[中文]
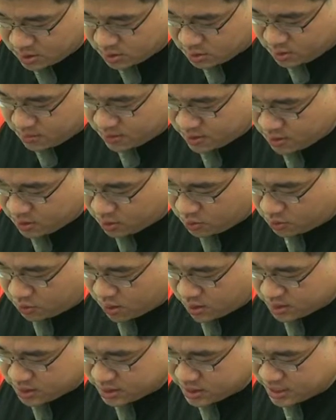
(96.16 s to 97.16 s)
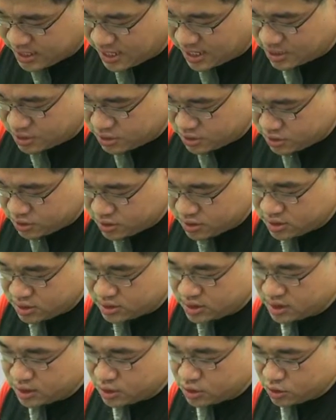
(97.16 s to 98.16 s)
我们往下试
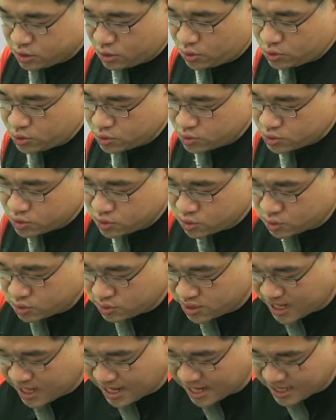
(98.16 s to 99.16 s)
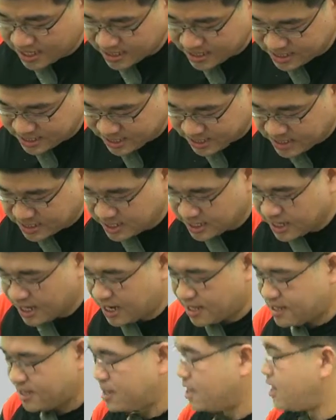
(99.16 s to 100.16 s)
着动手来解解看，